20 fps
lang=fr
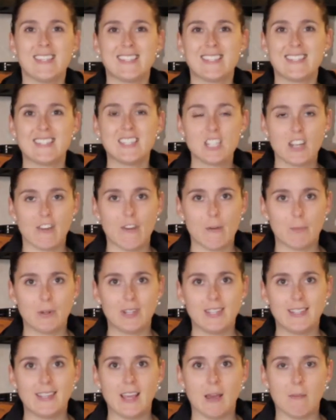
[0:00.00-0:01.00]
Si j'avais
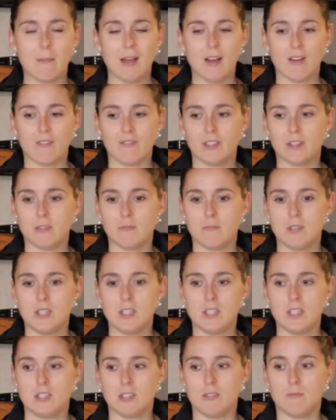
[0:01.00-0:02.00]
pas de ligaments, en fait,
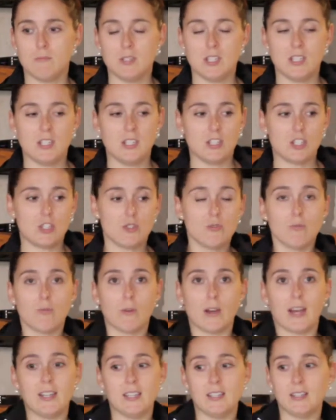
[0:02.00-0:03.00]
mes, mes genoux
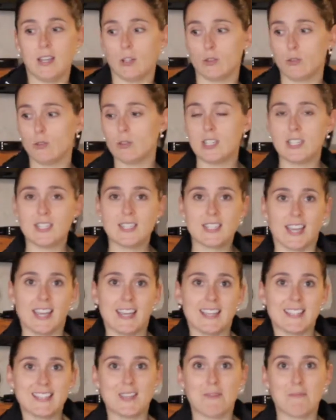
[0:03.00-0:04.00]
pourraient aller dans toutes les
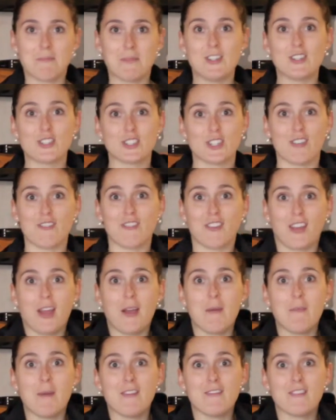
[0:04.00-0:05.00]
directions, puis là, je serais
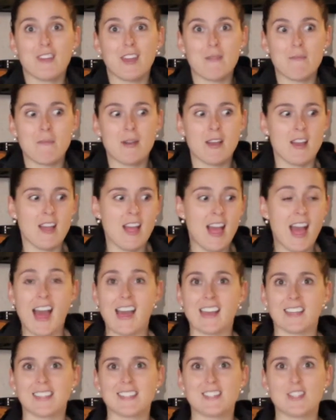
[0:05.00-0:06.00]
vraiment, vraiment
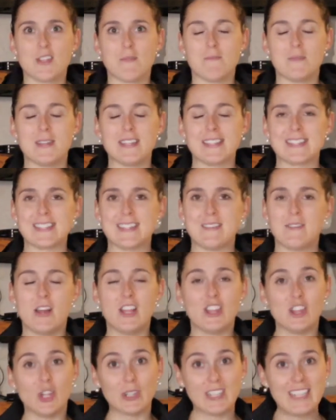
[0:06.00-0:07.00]
à risque de me blesser.
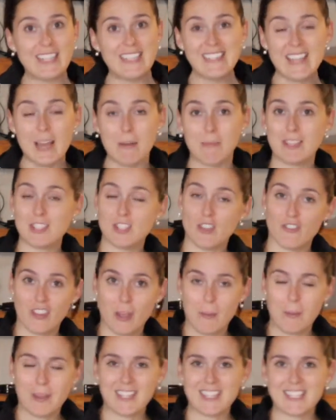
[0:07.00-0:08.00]
Donc, les ligaments sont
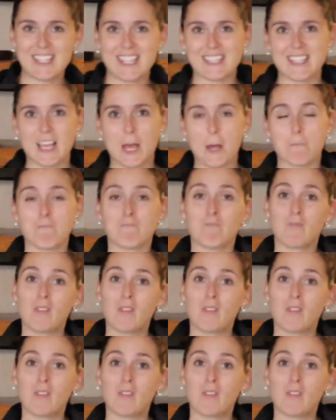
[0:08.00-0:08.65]
vraiment nécessaires